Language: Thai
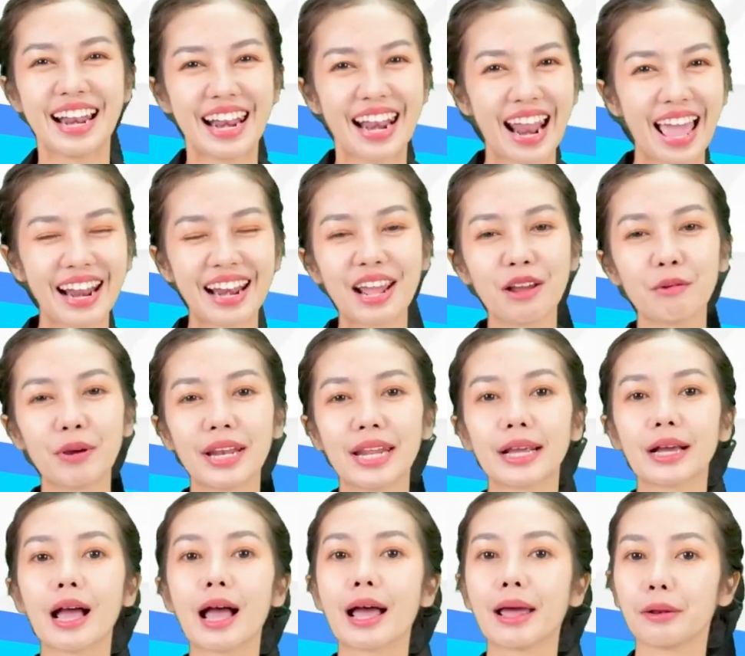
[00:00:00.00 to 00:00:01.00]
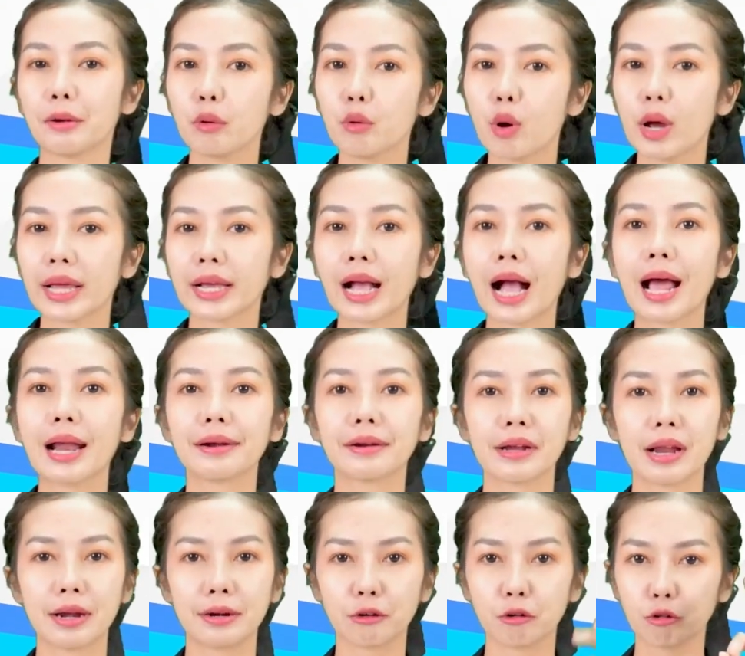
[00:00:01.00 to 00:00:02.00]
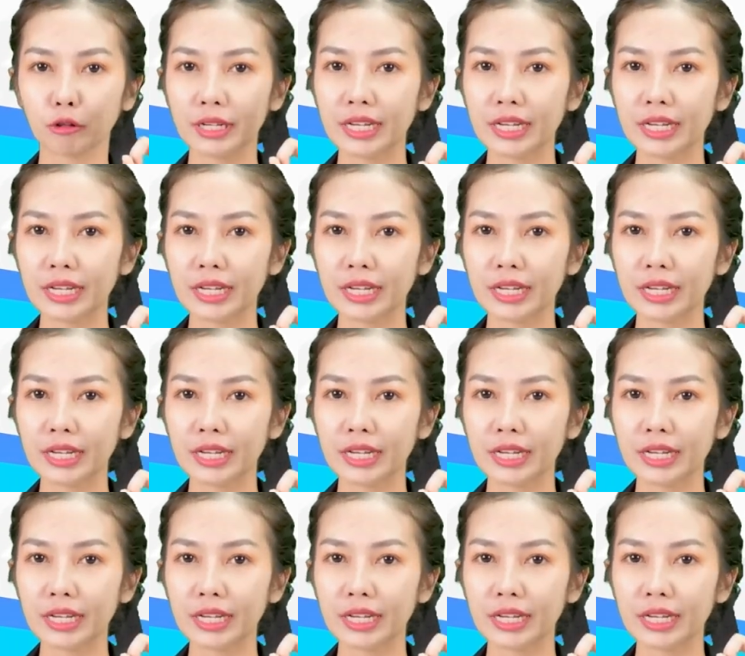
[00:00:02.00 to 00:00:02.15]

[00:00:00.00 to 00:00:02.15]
และในวันนี้ค่ะหน่วยการเรียนรู้